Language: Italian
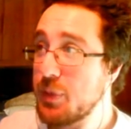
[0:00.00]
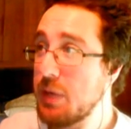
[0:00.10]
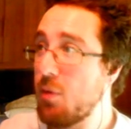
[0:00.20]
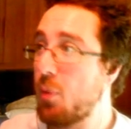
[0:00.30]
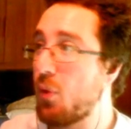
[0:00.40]

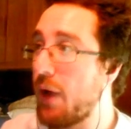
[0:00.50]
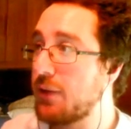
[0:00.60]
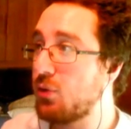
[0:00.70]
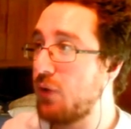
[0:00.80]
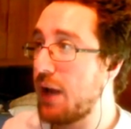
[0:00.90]
Prima ho
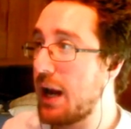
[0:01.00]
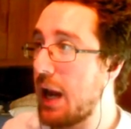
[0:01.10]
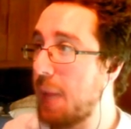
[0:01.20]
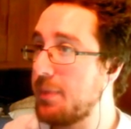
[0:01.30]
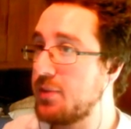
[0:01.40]
provato a fare
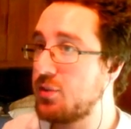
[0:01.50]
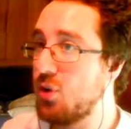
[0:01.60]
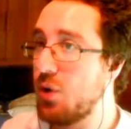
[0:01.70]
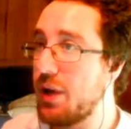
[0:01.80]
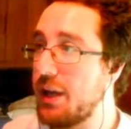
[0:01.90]
la
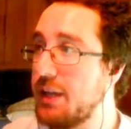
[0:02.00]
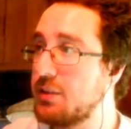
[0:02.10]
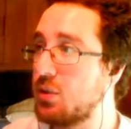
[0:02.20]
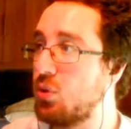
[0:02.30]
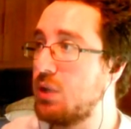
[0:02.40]
missione
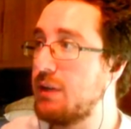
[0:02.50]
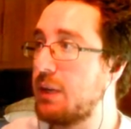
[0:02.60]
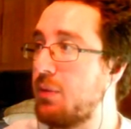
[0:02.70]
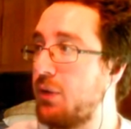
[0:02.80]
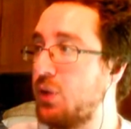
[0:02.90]
introduttiva
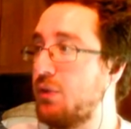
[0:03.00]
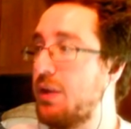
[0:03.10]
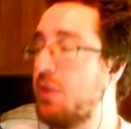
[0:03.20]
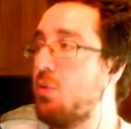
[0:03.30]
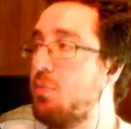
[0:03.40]
che mi ha fatto
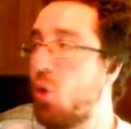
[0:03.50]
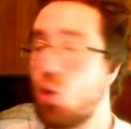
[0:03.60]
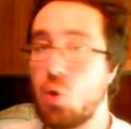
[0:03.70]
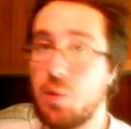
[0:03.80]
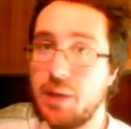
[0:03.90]
vedere un
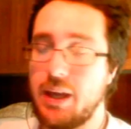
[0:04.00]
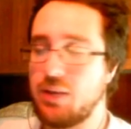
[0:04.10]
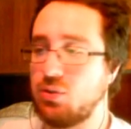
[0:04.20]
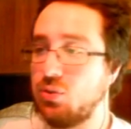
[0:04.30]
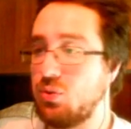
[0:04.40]
po'
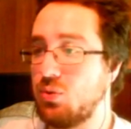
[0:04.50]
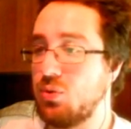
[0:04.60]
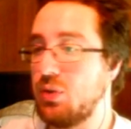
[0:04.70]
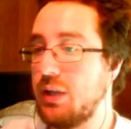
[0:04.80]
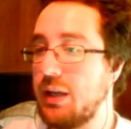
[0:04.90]
come
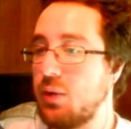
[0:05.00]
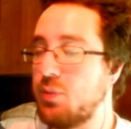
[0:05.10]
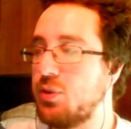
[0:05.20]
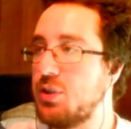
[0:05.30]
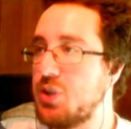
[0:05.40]
sono le,
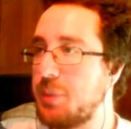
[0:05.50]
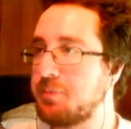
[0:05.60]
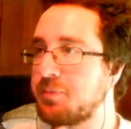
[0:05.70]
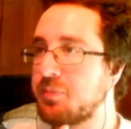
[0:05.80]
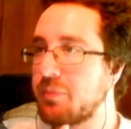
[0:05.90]
come si dice,